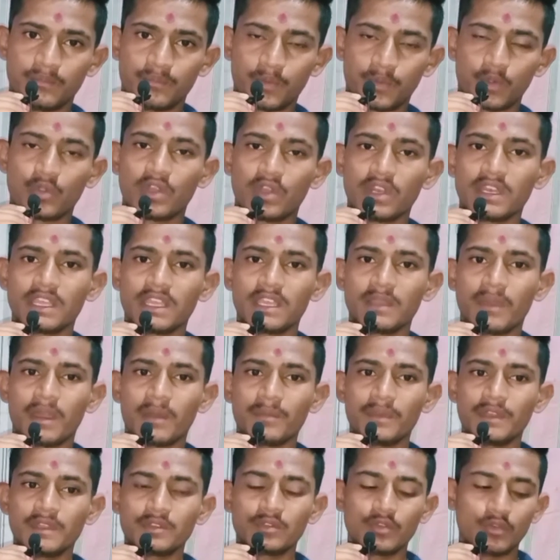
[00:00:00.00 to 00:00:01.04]
प्रोटीन के
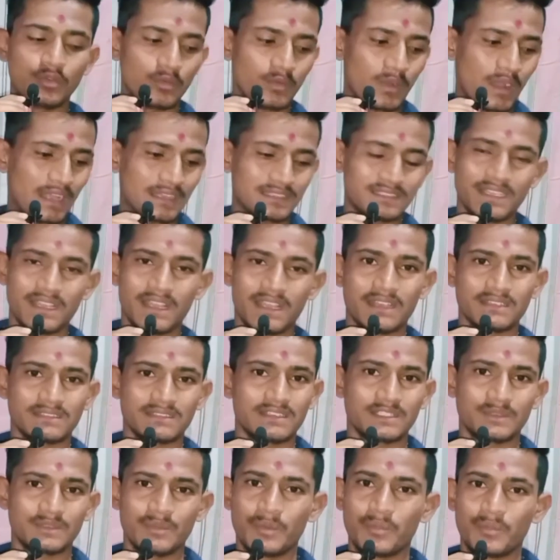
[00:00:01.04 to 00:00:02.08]
मामले तो अच्छा
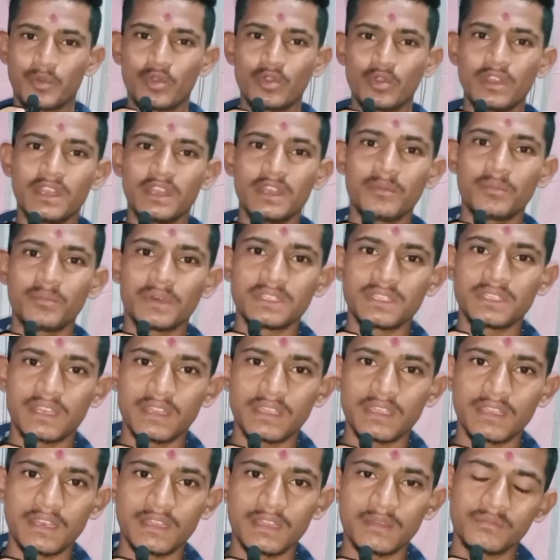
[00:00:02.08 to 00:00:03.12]
खासा इसमें प्रोटीन है
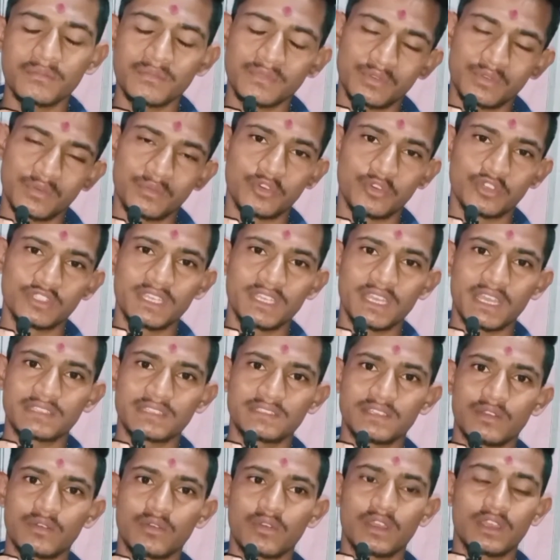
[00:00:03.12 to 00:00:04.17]
पंद्रह ग्राम तो बहुत ही
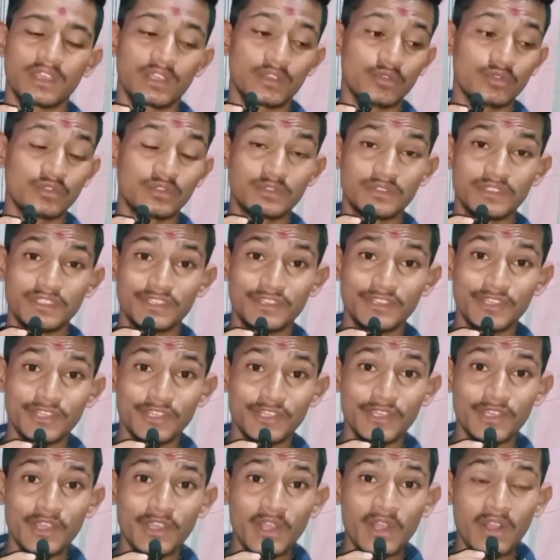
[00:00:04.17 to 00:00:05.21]
अच्छा होगा कि
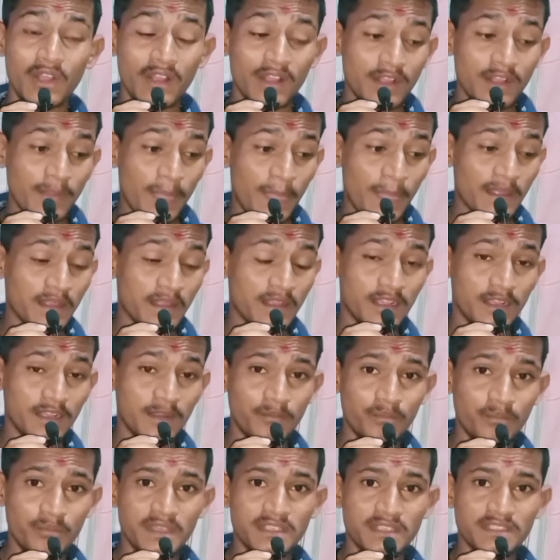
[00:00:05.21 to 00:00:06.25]
इतने
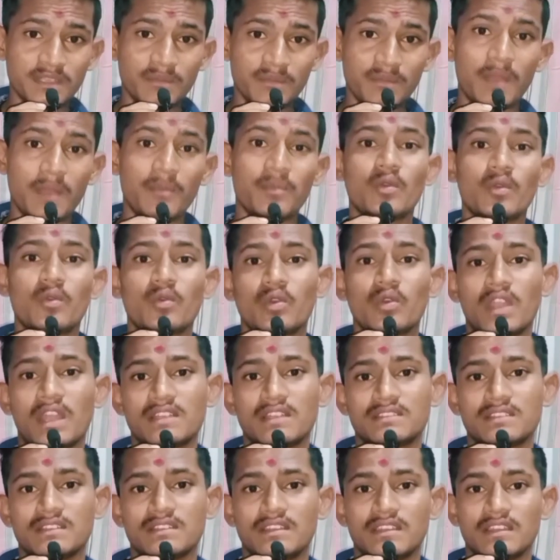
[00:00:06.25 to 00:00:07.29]
कम पैसे में आपको कौन
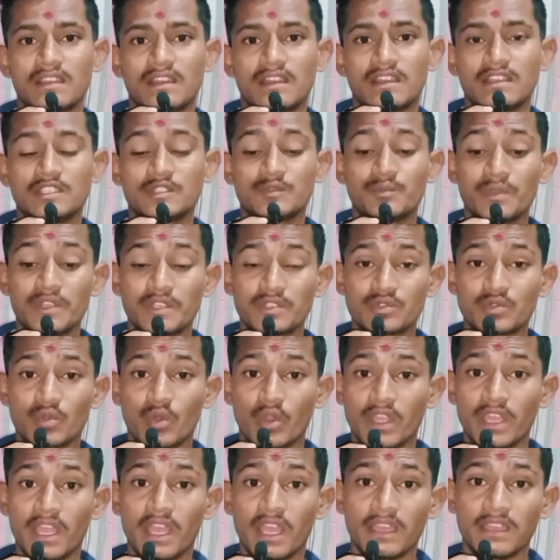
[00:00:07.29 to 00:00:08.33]
अच्छा देगा इसमें
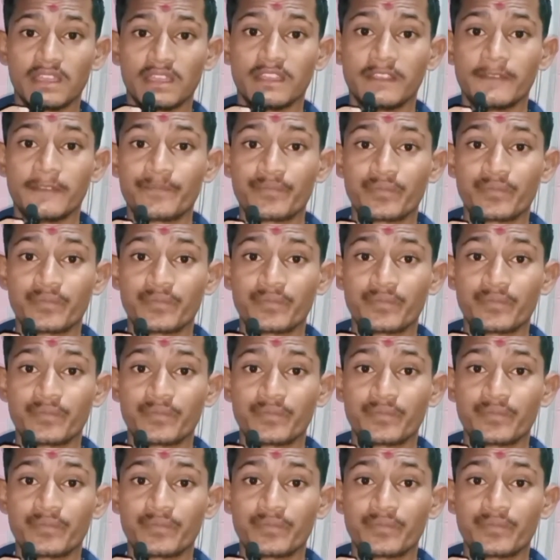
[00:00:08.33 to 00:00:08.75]
सोया है